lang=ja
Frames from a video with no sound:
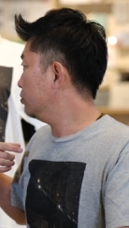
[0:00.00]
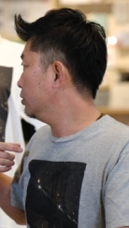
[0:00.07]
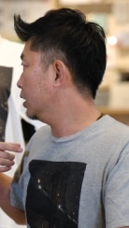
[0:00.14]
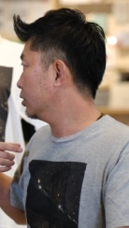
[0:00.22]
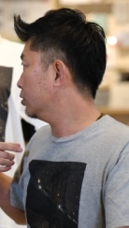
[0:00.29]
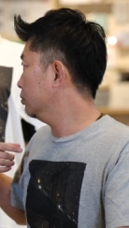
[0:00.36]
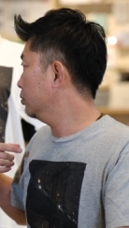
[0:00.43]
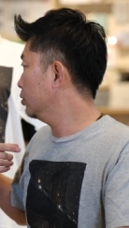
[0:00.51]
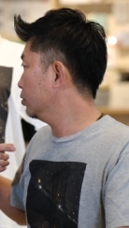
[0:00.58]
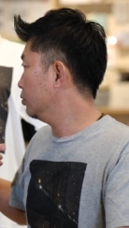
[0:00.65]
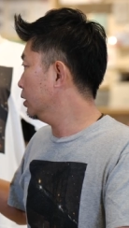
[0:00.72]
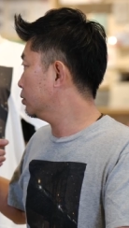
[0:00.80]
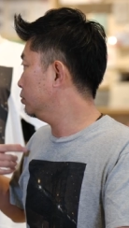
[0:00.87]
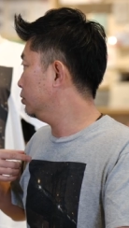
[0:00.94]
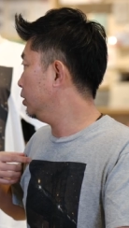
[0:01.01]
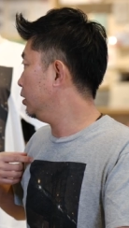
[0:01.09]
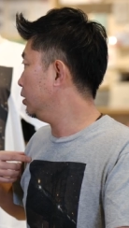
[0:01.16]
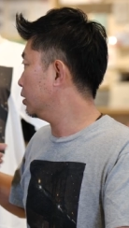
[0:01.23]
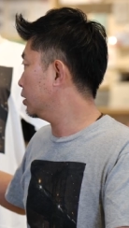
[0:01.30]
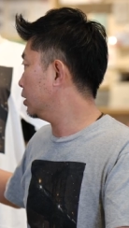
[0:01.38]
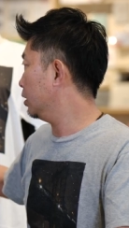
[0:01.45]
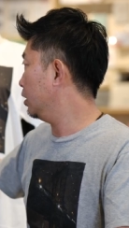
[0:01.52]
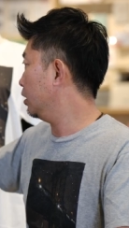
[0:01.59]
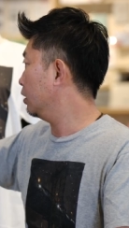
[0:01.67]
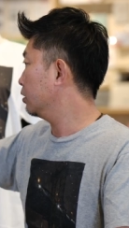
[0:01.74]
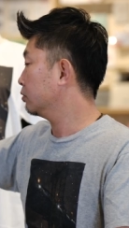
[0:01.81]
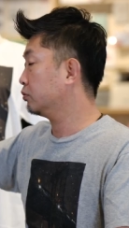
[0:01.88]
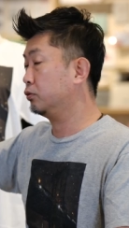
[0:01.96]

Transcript: るなと思うのはグレーか